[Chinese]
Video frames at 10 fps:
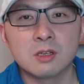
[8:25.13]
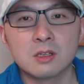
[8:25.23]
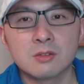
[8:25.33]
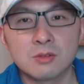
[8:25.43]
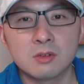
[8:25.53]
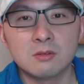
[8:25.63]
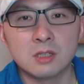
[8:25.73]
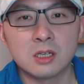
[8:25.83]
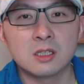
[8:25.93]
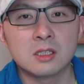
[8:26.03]
最后
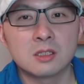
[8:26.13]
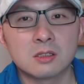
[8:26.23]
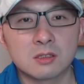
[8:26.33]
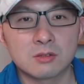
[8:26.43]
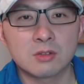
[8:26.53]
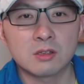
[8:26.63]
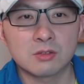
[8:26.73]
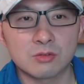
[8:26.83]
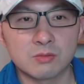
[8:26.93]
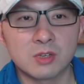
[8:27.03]
呢是收到的
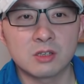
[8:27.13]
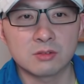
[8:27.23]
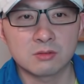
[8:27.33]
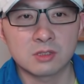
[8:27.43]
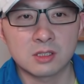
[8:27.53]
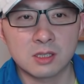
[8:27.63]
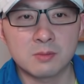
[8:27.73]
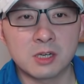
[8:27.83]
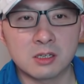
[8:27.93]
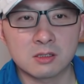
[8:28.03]
总票数是三
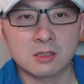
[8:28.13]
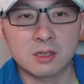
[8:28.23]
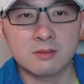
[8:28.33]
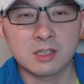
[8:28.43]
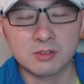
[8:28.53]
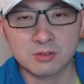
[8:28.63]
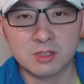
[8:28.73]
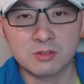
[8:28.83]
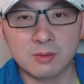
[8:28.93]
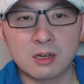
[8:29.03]
百二十三万九千
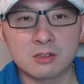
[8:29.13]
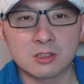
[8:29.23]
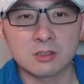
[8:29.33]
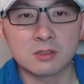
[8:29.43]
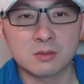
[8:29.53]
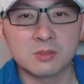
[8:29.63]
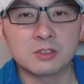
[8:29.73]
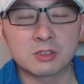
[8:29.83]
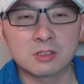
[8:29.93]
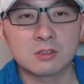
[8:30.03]
九百二十，是没有
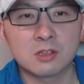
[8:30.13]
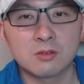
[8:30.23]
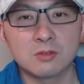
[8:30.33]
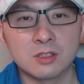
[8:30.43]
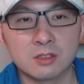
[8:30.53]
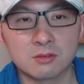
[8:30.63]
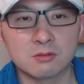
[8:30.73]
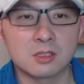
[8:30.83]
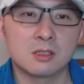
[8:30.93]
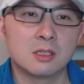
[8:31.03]
超过那个数
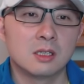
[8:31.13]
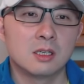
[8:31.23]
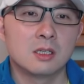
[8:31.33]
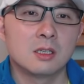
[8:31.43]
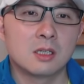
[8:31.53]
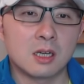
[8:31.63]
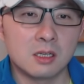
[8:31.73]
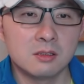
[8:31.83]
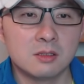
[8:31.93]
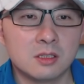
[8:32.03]
字。还
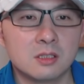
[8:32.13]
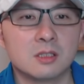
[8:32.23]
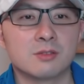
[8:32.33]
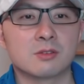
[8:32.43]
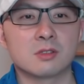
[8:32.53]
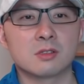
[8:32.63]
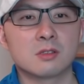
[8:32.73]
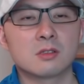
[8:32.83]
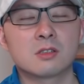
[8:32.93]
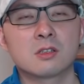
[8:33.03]
有一个就是
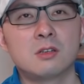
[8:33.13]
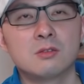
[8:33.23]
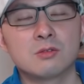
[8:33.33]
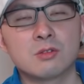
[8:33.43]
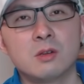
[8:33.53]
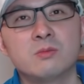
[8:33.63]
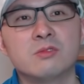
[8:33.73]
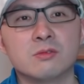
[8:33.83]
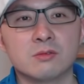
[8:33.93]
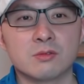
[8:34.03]
烧川
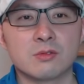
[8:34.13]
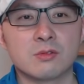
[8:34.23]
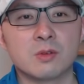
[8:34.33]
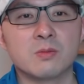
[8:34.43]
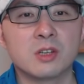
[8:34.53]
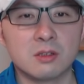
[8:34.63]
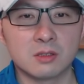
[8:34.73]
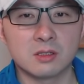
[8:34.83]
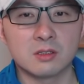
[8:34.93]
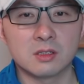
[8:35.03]
普选票
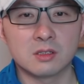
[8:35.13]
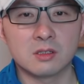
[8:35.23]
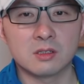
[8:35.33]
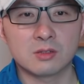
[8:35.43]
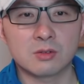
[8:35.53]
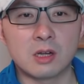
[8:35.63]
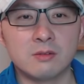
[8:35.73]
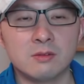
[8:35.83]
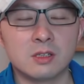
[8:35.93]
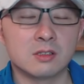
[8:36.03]
的那个船，
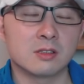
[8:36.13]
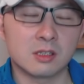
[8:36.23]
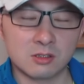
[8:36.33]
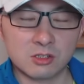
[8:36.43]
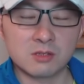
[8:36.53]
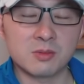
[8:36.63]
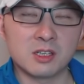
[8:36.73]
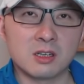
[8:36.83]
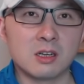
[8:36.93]
呃，那个视频啊，